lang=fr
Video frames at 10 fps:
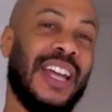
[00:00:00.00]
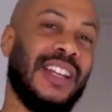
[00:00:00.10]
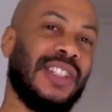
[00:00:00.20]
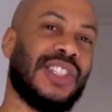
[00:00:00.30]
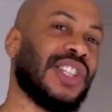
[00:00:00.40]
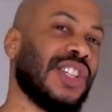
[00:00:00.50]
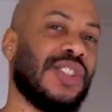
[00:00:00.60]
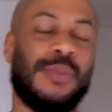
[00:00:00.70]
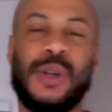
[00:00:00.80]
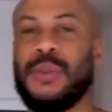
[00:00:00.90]
L'idée de cette chaîne
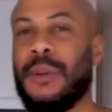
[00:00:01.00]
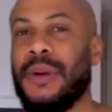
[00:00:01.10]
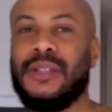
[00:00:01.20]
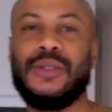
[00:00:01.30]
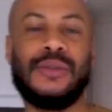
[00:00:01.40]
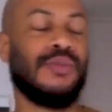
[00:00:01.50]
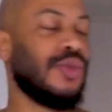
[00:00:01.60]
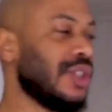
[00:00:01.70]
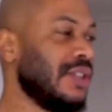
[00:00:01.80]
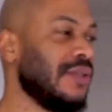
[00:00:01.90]
c'est pour te permettre de motivé,
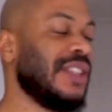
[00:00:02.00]
motiver,